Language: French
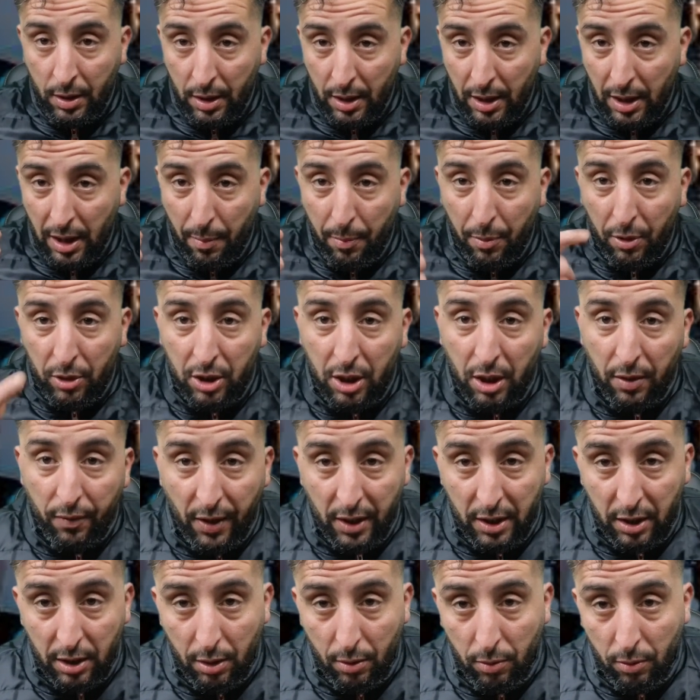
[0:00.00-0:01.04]
La
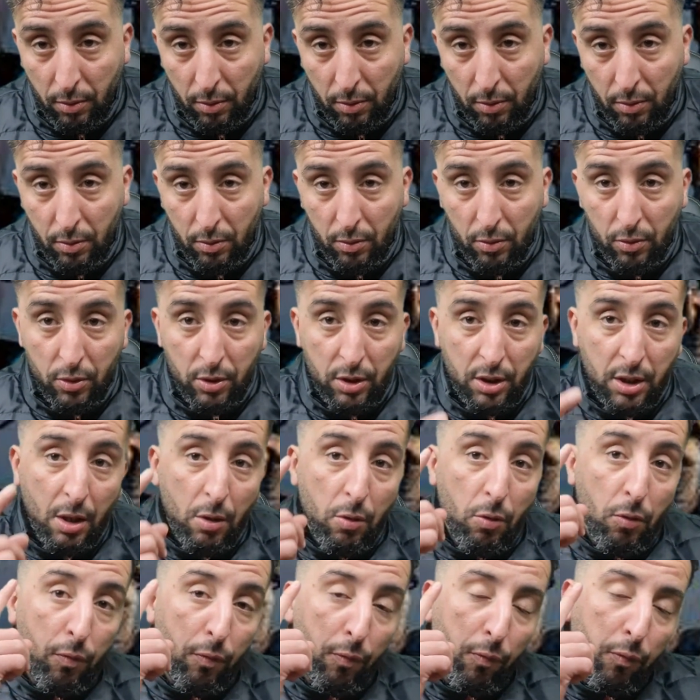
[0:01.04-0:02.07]
motivation, c'est
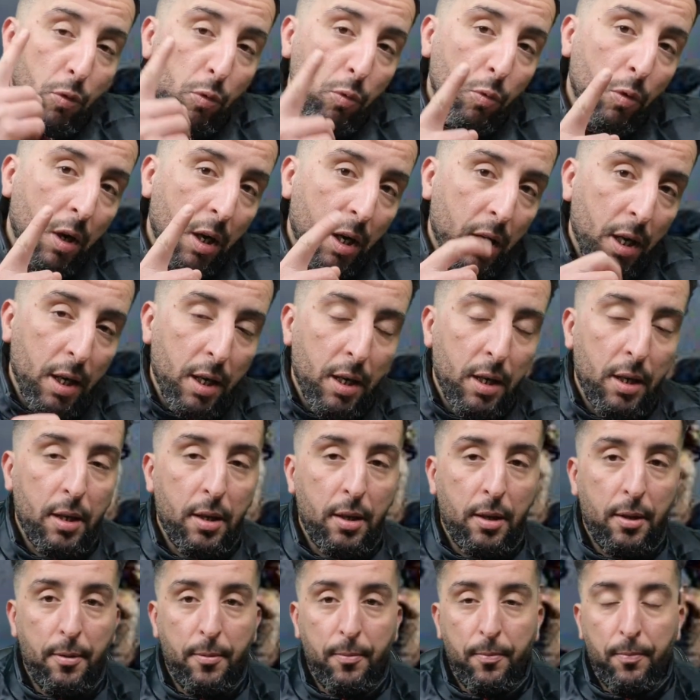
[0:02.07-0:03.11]
le vouloir.
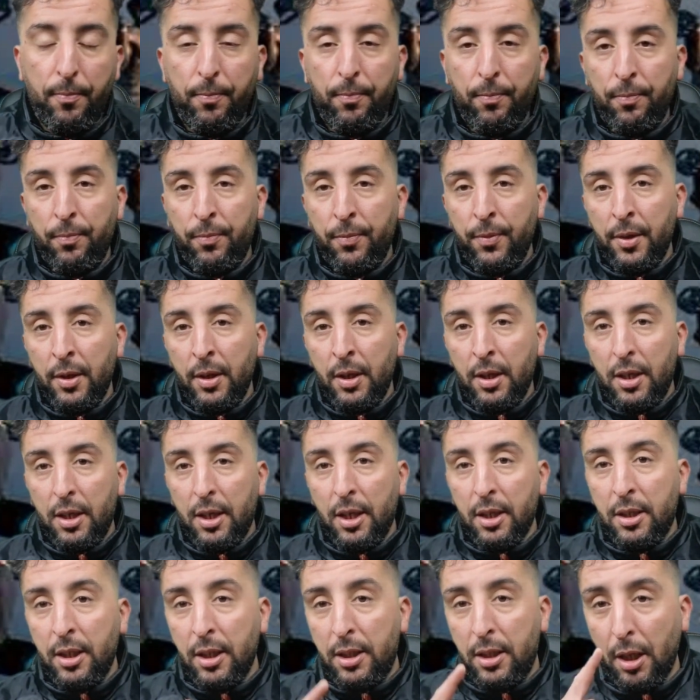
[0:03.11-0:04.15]
La
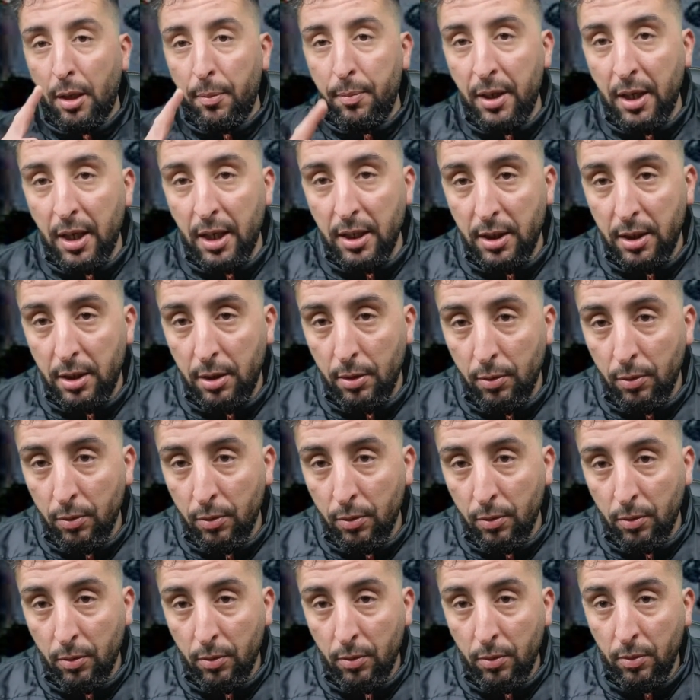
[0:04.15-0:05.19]

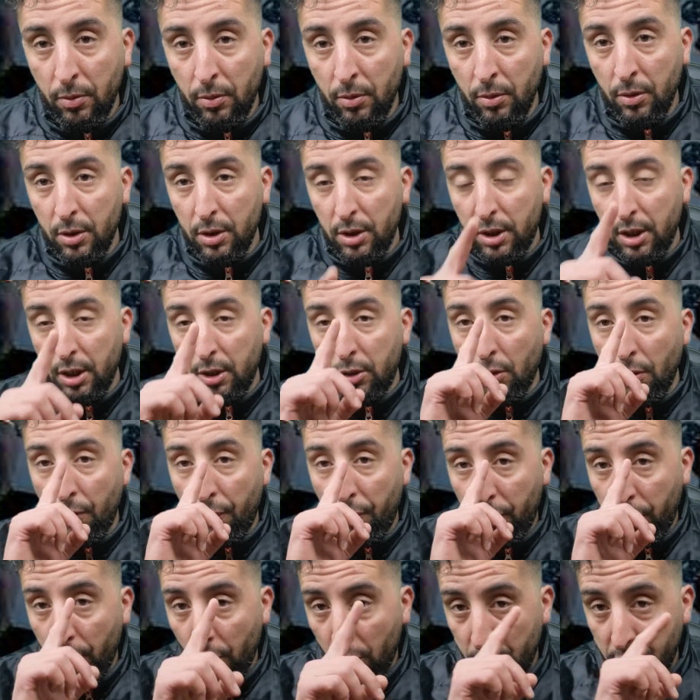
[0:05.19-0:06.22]
détermination, c'est de
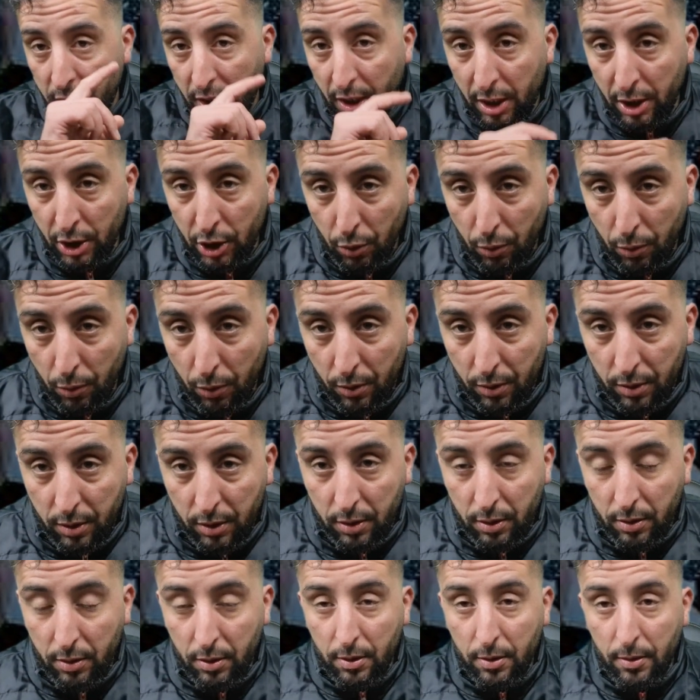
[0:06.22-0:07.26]
forcer les choses.